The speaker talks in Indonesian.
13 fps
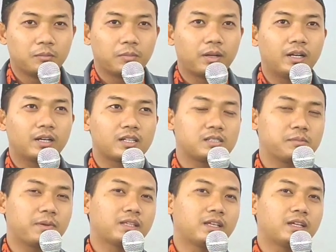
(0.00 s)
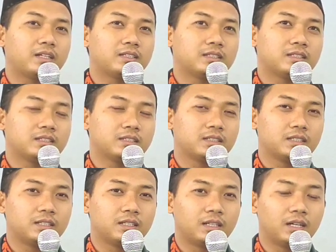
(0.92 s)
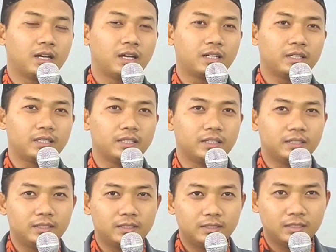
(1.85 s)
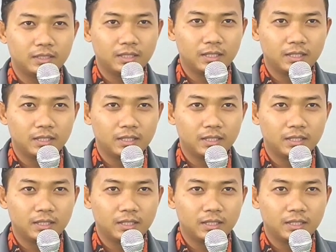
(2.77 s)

pada kesempatan hari ini